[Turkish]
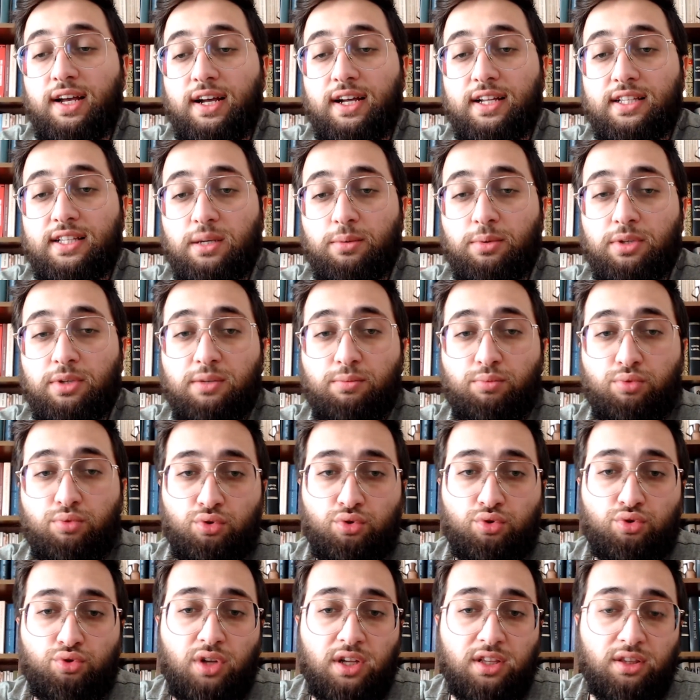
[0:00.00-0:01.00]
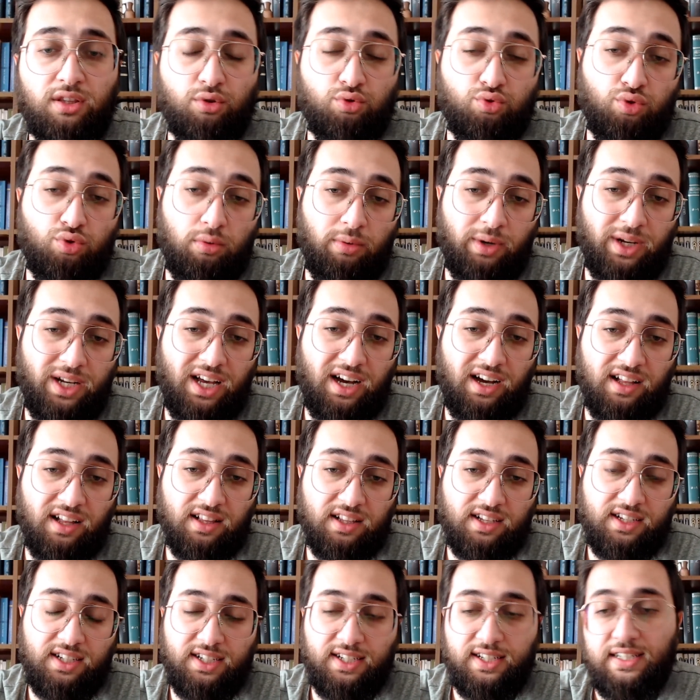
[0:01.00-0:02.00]
E tabii ki bu yüzden de Somali
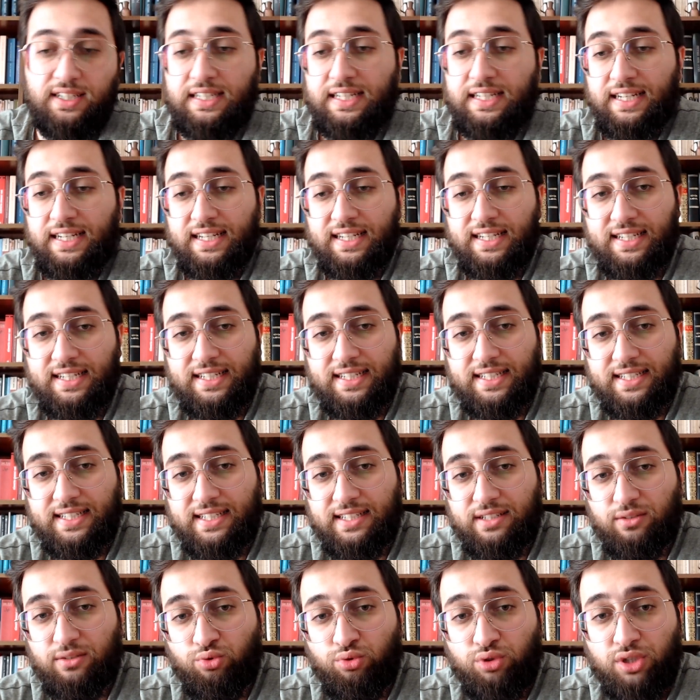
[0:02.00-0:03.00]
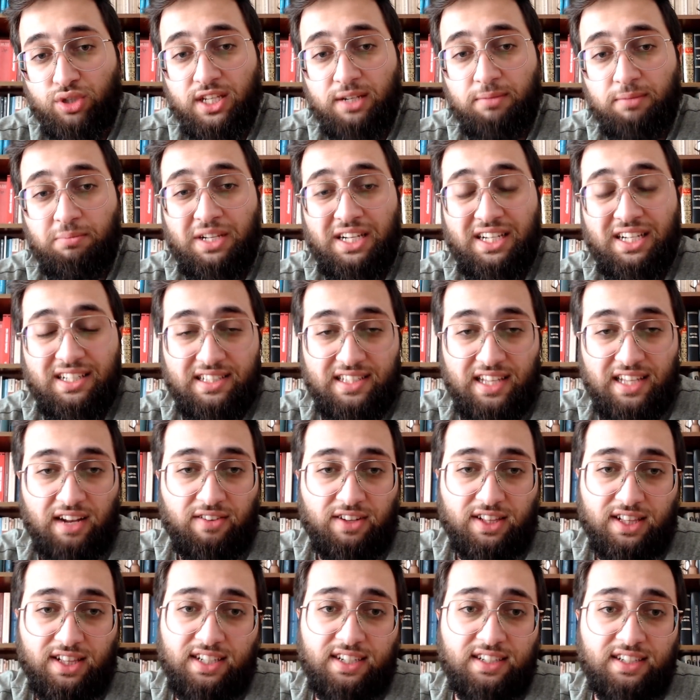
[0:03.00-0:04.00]
halkı e, ülkenin milli
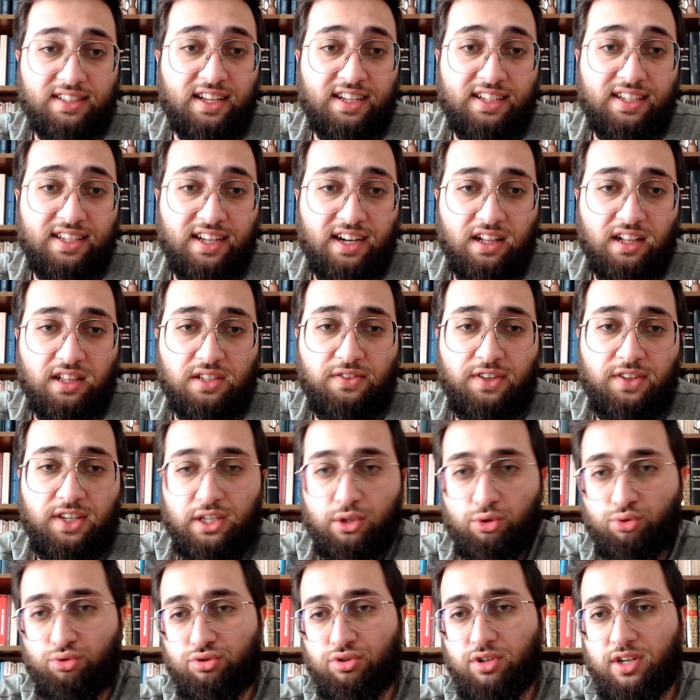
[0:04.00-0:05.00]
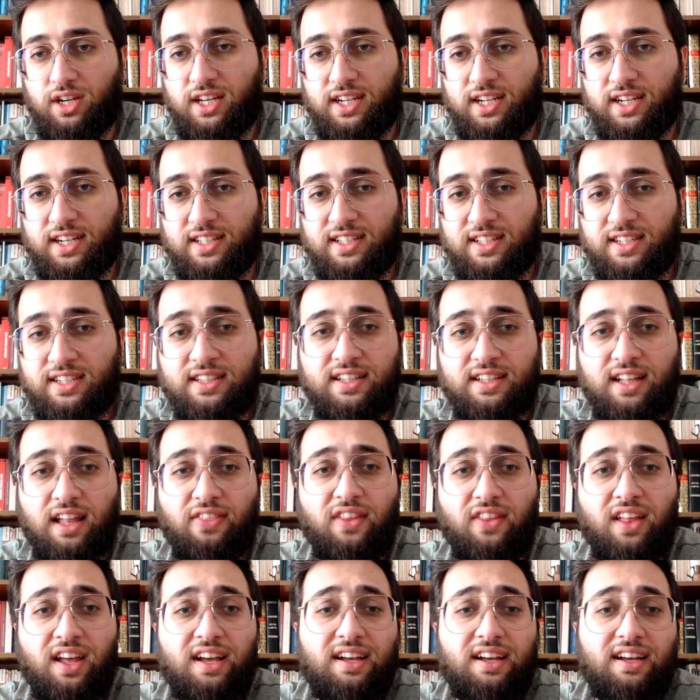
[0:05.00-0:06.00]
servetlerinden, yeraltı ve yerüstü kaynaklarından
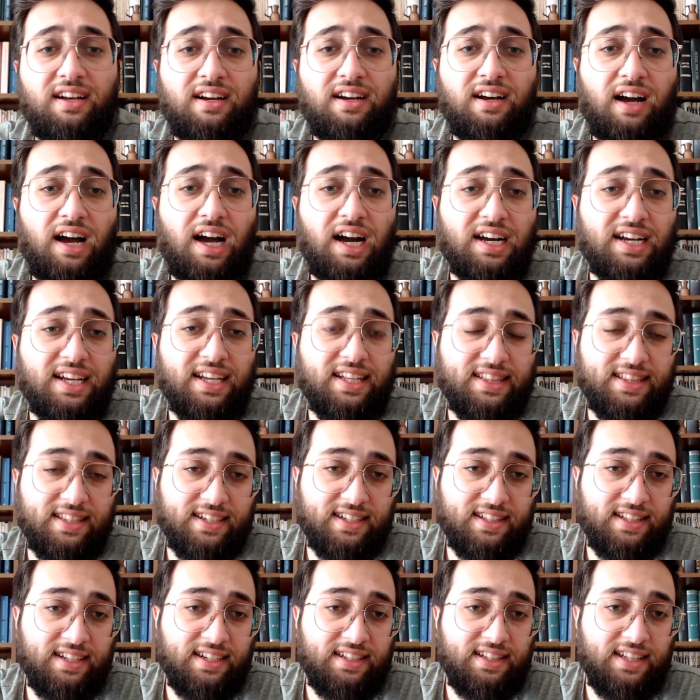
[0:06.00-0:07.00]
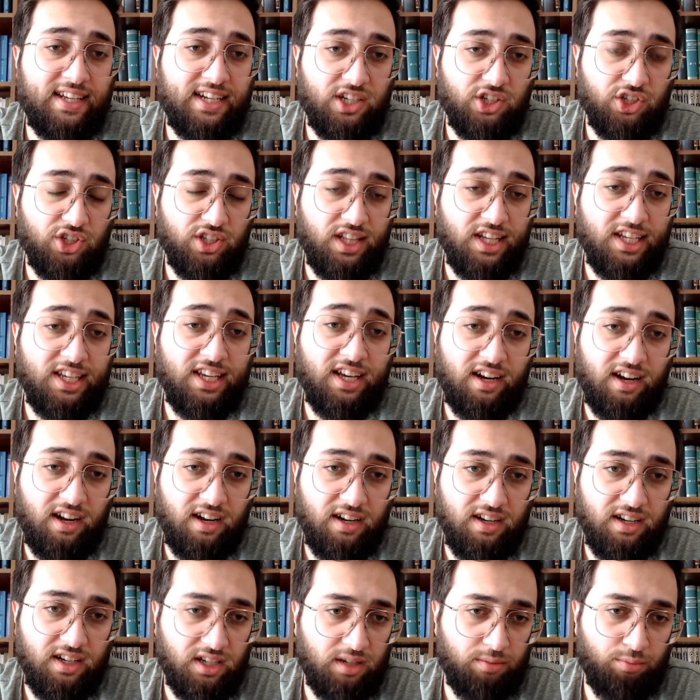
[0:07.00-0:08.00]
hak ettikleri derecede
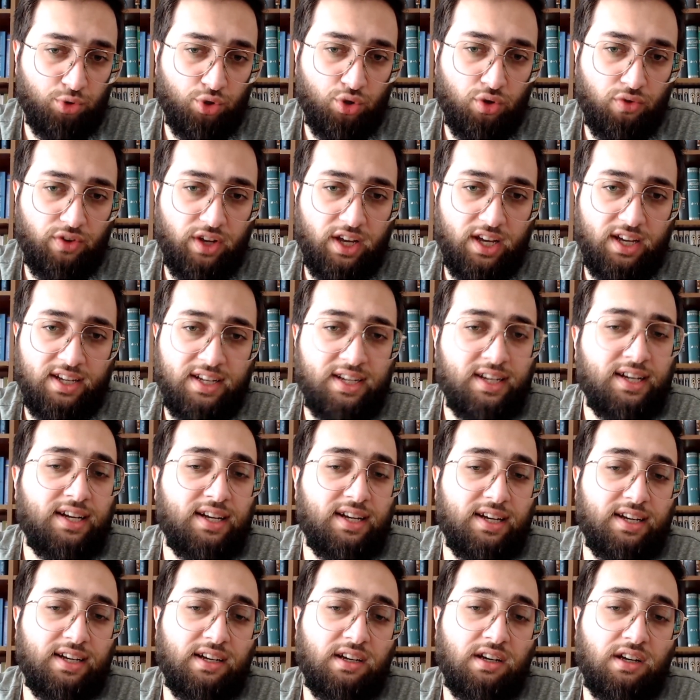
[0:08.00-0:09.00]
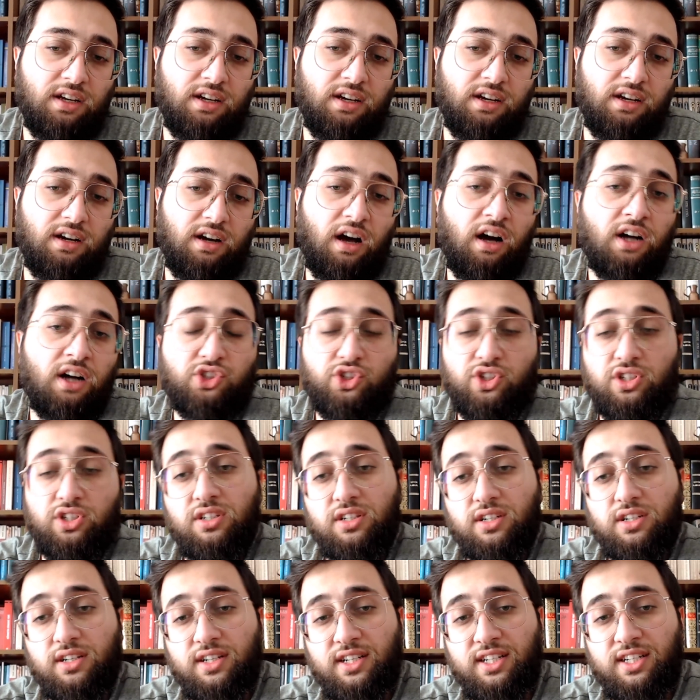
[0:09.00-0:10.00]
yararlanamıyor ve e,
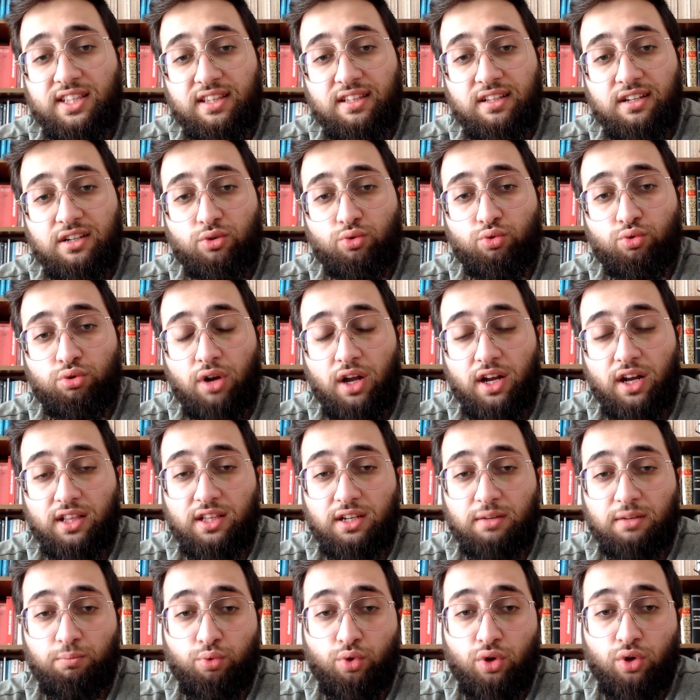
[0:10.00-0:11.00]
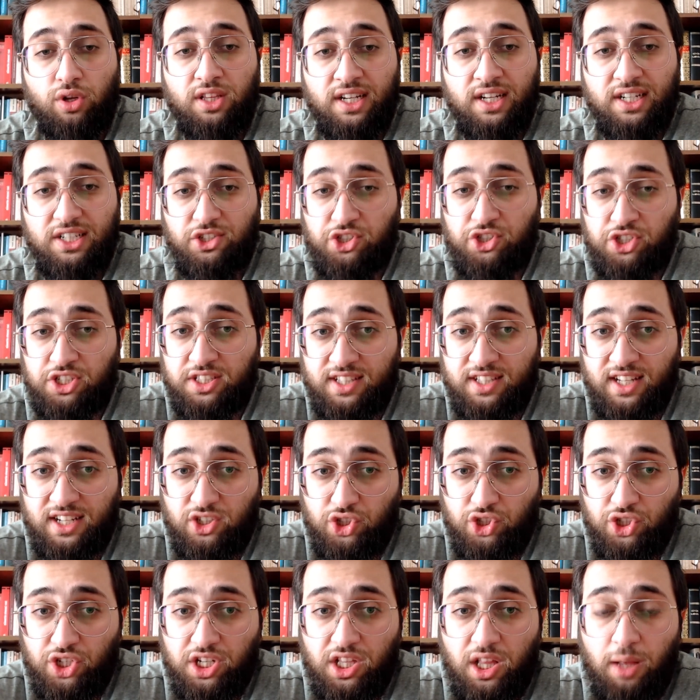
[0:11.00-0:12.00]
açlık, kıtlık, kuraklık burada içinden
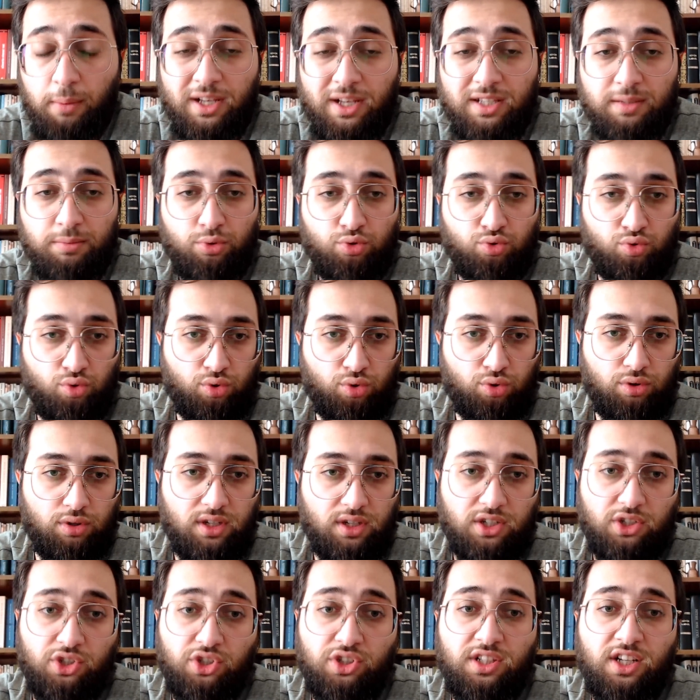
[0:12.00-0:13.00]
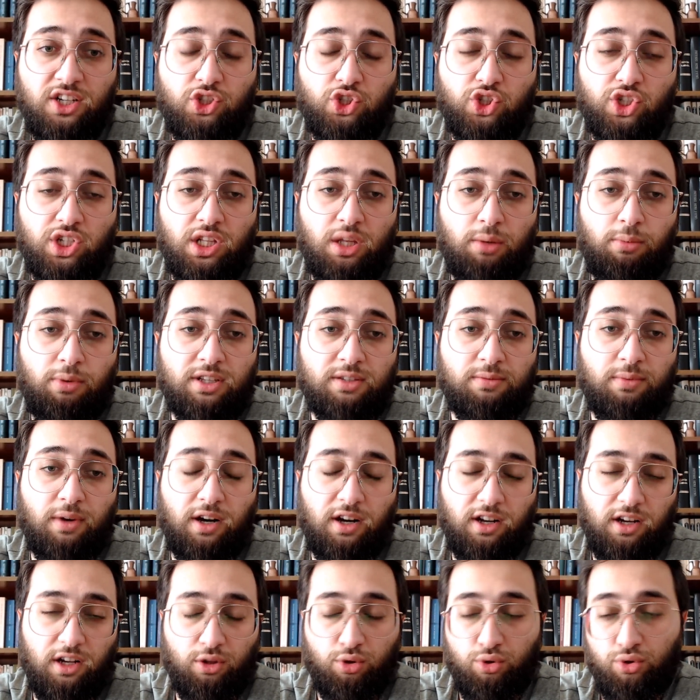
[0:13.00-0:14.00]
çıkılamaz bir sorun. İçinden çıkılamaz bir
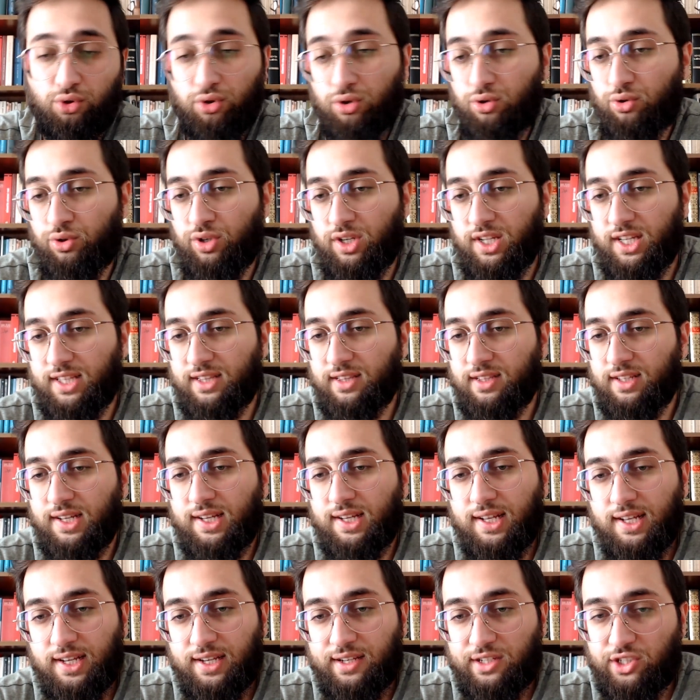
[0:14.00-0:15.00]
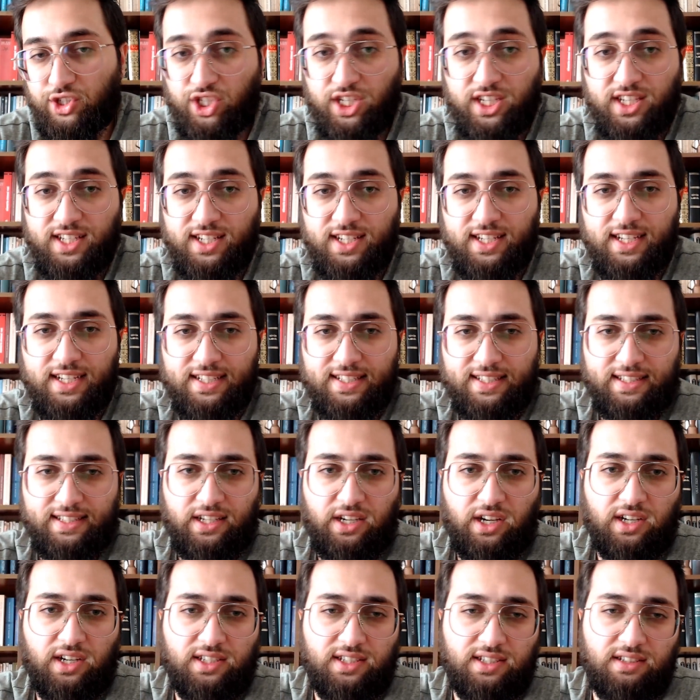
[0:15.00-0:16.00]
hal alıyor. Örneğin çekirge
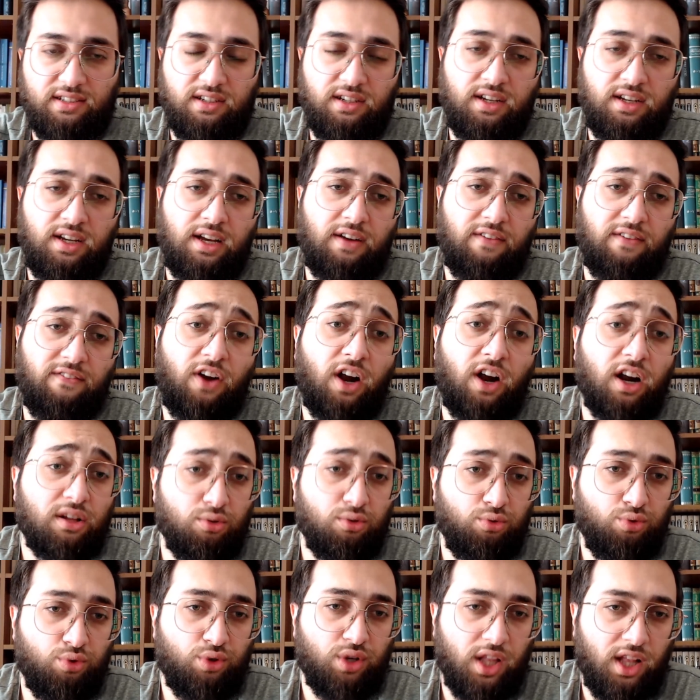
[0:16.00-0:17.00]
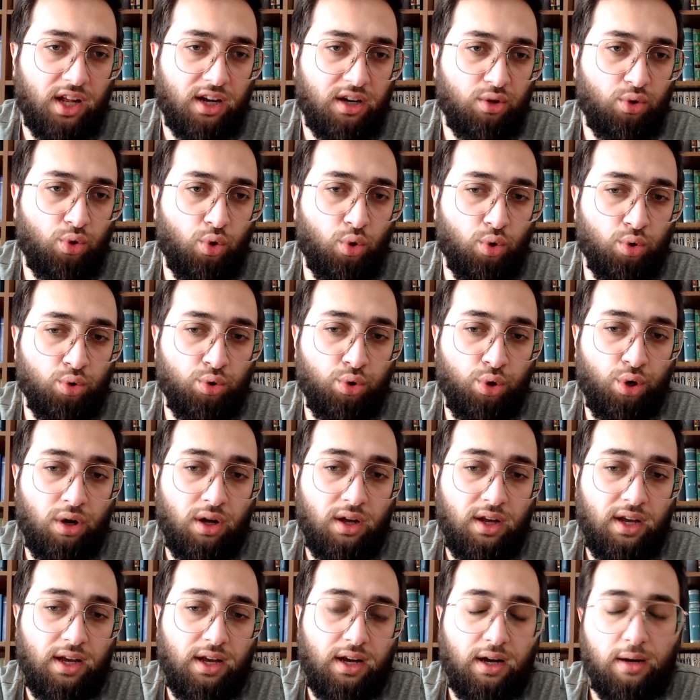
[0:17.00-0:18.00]
istilası farklı ülkelerde de oluyor.
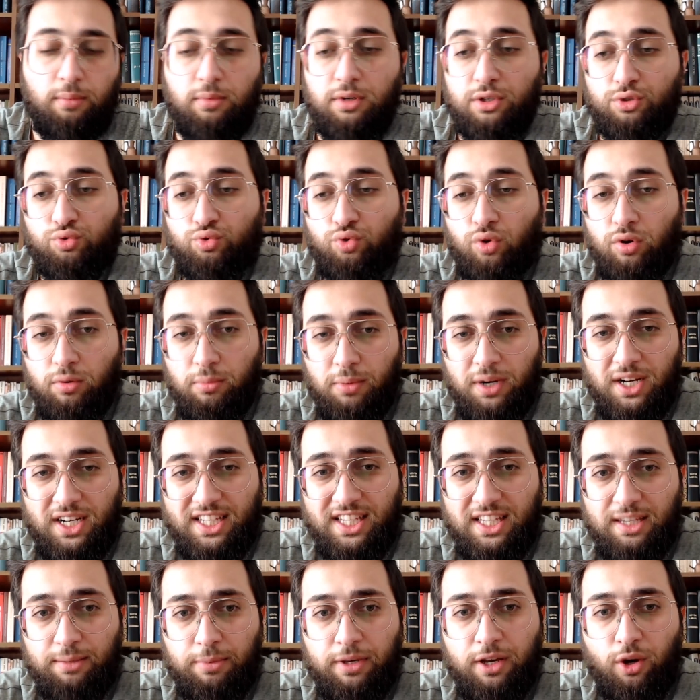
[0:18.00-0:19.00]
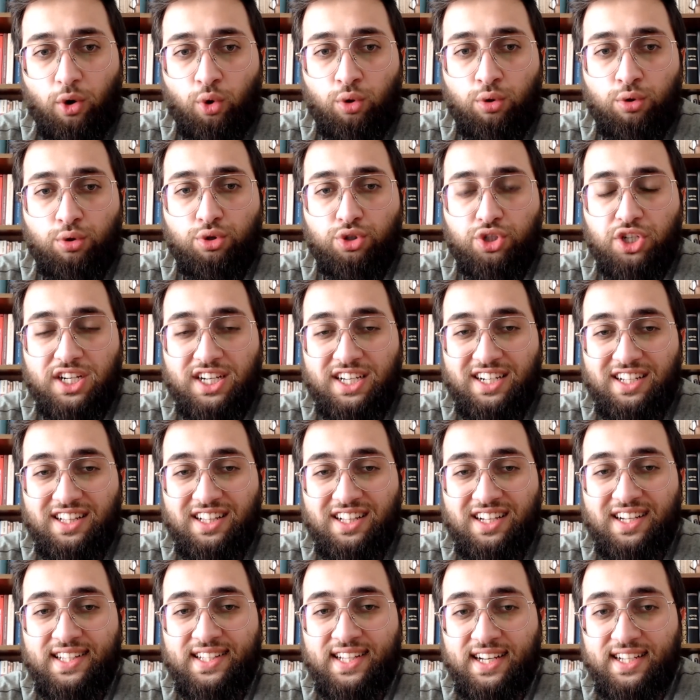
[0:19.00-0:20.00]
Ama Somali gibi oldukça
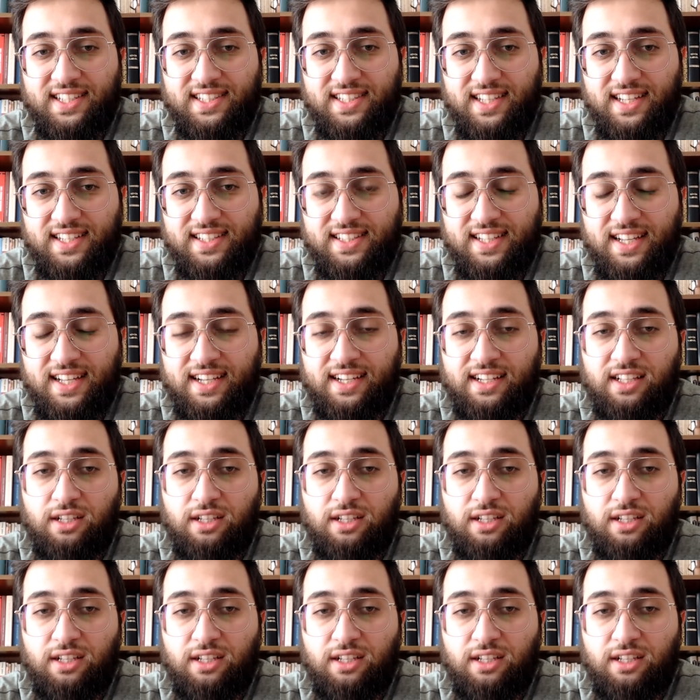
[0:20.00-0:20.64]
kırılgan hassas dengeler